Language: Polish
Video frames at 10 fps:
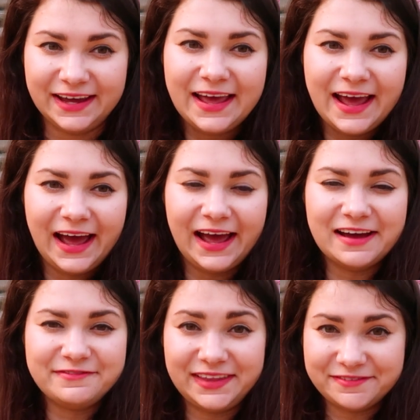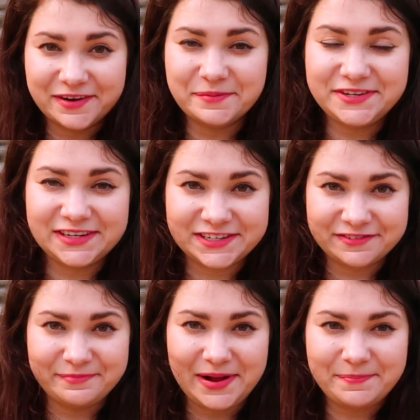E, wydawało mi się,
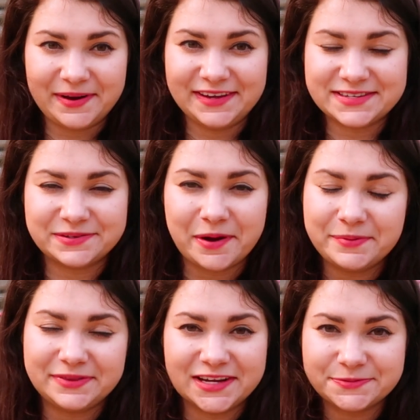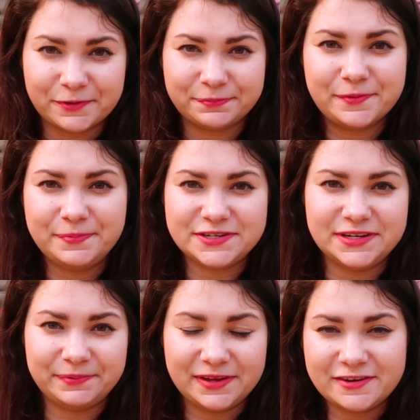że w Melbourne jest słaby transport
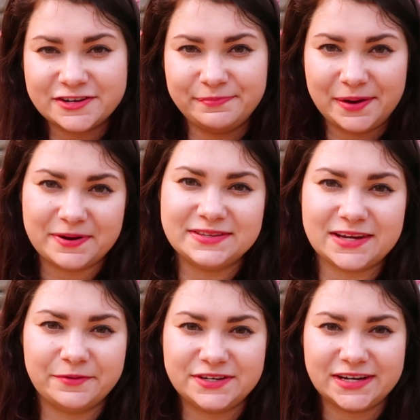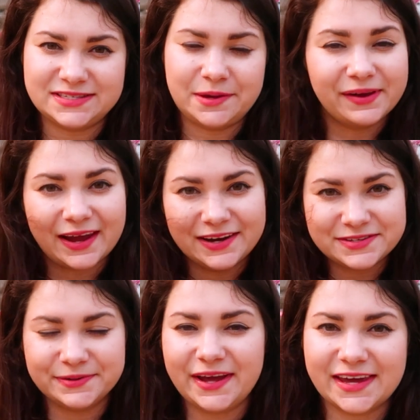publiczny, ponieważ w Melbourne cały czas
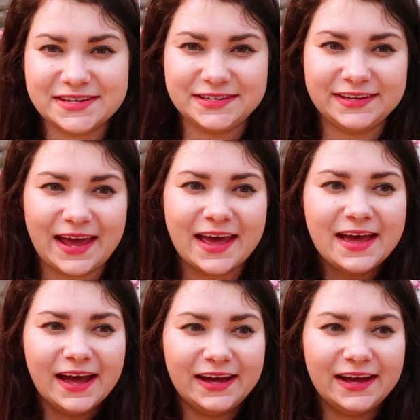zamykane są jakieś linie,